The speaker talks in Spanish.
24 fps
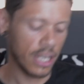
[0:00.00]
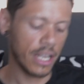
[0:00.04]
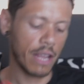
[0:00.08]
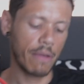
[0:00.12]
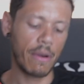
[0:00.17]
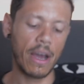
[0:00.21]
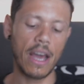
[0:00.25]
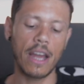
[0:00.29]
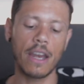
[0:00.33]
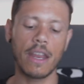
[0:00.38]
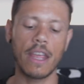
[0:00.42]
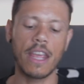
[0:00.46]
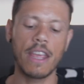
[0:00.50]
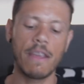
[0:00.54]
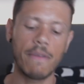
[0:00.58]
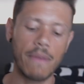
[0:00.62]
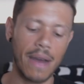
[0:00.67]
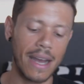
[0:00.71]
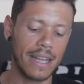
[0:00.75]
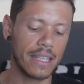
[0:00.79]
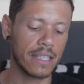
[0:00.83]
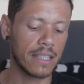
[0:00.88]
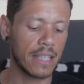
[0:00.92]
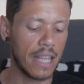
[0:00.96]
de llevar y
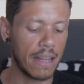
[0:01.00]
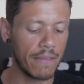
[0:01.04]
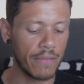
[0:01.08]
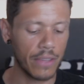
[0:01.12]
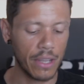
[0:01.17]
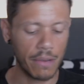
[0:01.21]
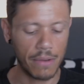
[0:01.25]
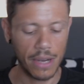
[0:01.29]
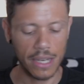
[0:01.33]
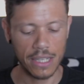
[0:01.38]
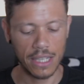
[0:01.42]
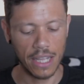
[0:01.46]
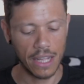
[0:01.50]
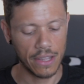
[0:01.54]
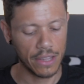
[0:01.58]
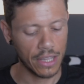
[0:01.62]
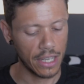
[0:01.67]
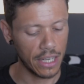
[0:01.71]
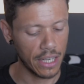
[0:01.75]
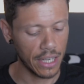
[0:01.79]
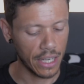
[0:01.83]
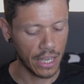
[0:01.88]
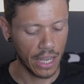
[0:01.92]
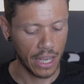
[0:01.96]
bastante,
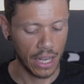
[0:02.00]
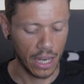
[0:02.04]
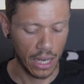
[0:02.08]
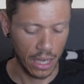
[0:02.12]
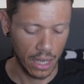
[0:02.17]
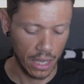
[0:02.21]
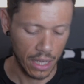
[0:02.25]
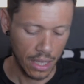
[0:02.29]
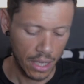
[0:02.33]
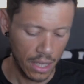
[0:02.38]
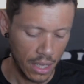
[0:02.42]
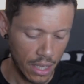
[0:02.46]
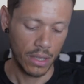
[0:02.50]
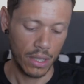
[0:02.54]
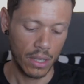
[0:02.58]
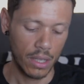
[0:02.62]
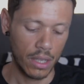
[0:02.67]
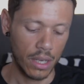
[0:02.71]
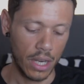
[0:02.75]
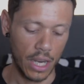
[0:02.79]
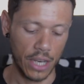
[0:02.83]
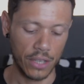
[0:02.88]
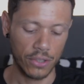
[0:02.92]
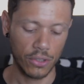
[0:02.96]
bastante ligera.
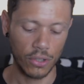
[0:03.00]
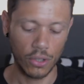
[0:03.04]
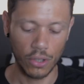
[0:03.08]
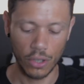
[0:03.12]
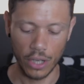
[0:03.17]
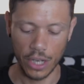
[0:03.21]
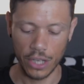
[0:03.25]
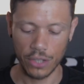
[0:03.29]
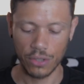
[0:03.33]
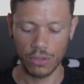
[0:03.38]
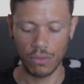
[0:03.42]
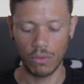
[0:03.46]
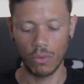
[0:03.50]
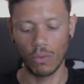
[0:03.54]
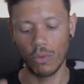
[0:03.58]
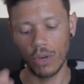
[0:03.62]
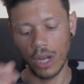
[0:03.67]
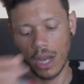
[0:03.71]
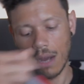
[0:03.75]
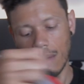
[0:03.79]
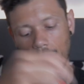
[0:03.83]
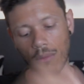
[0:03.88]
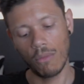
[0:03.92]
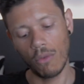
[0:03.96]
Esto es
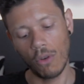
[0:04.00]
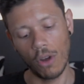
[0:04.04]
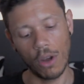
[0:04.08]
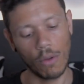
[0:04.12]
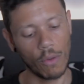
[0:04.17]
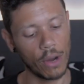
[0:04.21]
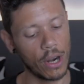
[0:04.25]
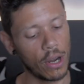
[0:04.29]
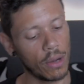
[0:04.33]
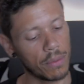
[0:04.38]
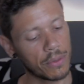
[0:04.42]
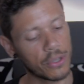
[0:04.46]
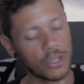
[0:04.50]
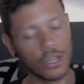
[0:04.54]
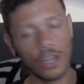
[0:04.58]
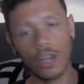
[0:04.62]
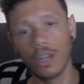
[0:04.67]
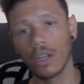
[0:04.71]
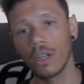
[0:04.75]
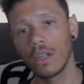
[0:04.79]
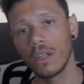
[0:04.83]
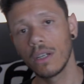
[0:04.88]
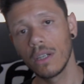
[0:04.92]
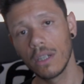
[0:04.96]
una muy buena
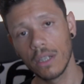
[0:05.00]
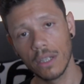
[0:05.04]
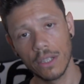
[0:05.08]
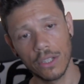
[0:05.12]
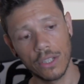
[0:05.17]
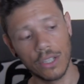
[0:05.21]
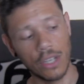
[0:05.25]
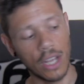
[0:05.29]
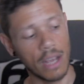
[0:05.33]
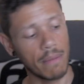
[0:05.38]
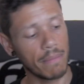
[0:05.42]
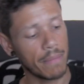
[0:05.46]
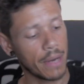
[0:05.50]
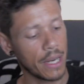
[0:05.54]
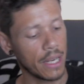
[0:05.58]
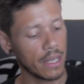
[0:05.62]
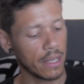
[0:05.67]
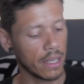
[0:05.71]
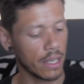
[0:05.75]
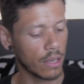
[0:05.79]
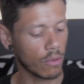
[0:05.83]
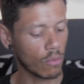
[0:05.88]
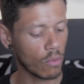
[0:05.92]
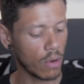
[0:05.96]
opción
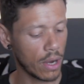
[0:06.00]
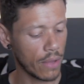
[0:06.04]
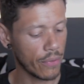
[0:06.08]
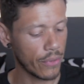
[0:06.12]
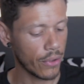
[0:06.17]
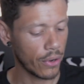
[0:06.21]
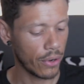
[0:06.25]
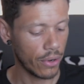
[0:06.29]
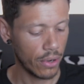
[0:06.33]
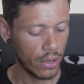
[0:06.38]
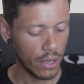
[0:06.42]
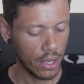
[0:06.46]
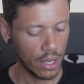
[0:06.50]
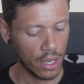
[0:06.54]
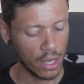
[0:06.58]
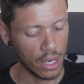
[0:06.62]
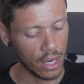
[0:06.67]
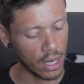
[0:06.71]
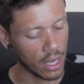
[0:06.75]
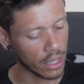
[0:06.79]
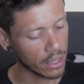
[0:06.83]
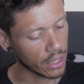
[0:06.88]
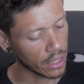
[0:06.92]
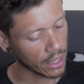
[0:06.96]
siempre y cuando
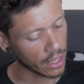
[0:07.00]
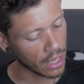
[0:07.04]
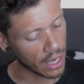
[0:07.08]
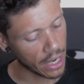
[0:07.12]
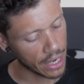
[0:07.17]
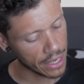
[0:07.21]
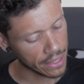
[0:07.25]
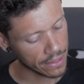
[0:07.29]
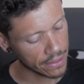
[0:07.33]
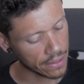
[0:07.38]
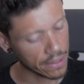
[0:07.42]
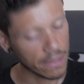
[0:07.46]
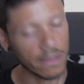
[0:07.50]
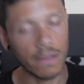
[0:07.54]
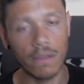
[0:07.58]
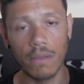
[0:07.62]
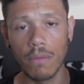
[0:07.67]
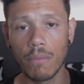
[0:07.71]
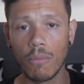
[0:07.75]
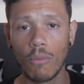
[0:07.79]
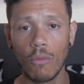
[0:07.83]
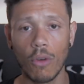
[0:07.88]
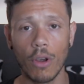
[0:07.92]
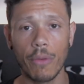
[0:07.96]
la tengáis
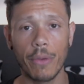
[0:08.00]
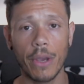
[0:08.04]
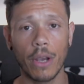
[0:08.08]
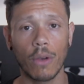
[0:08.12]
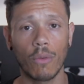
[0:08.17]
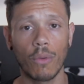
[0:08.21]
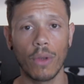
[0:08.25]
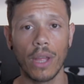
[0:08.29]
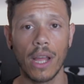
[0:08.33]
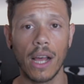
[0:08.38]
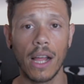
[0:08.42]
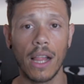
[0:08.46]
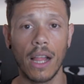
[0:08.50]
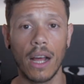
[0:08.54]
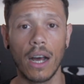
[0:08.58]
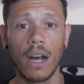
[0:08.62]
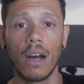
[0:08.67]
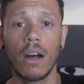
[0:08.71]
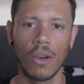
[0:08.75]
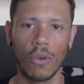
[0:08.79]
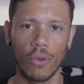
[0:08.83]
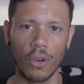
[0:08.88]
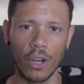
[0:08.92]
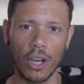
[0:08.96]
muy bien
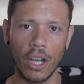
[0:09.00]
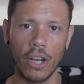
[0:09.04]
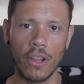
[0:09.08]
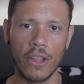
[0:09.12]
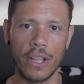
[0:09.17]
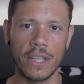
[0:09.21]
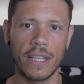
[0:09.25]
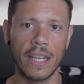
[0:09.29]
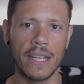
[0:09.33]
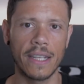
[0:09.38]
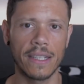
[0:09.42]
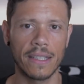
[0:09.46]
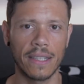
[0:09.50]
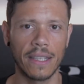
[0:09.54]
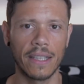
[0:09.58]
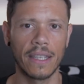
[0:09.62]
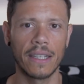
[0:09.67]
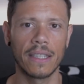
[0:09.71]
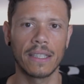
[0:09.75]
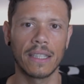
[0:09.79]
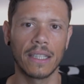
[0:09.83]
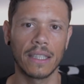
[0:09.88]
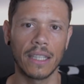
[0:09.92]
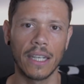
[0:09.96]
cuidada. Uno de los detalles que
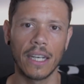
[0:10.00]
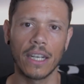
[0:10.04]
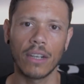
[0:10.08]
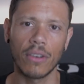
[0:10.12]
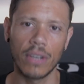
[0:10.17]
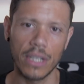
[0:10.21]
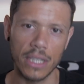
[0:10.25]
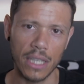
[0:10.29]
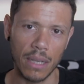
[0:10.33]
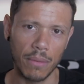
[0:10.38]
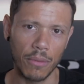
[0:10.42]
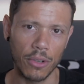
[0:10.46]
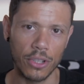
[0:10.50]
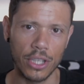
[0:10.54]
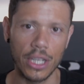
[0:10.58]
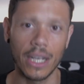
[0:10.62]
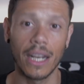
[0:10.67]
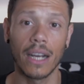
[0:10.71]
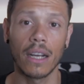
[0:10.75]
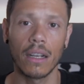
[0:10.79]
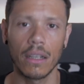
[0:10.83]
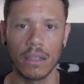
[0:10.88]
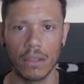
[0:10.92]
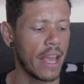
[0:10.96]
tenéis que tener con esta
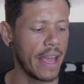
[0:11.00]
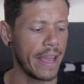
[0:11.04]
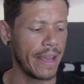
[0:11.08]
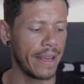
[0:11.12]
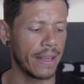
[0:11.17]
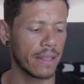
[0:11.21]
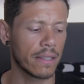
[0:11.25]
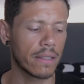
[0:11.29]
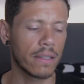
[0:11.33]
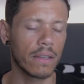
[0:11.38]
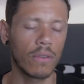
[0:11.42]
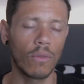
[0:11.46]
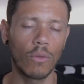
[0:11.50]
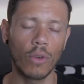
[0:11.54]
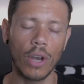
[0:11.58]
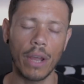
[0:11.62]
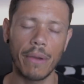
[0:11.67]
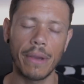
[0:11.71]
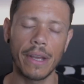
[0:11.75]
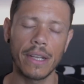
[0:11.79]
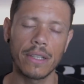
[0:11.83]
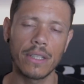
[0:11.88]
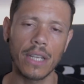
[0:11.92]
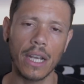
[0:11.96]
mochila es una
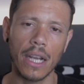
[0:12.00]
vez